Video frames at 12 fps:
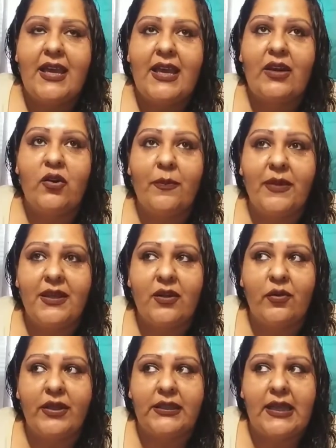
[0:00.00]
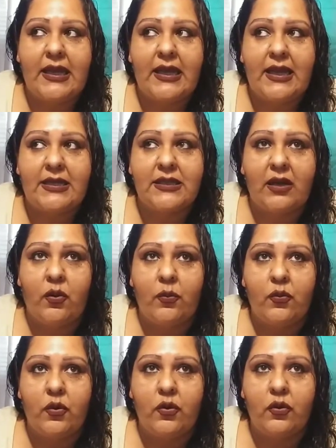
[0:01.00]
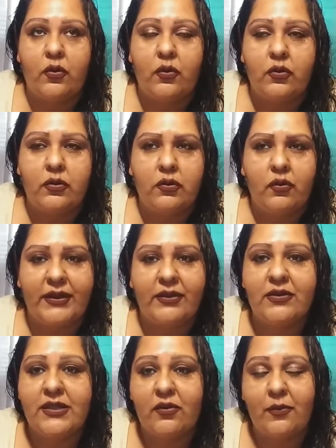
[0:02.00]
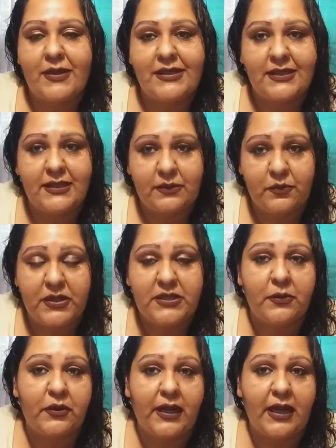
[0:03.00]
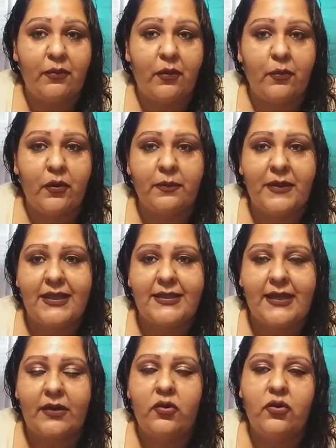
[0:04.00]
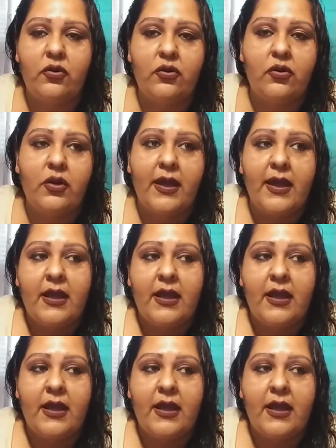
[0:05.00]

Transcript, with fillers: Y no me di cuenta hasta como cuatro o cinco meses después, porque el bombón me decía, no, no, no,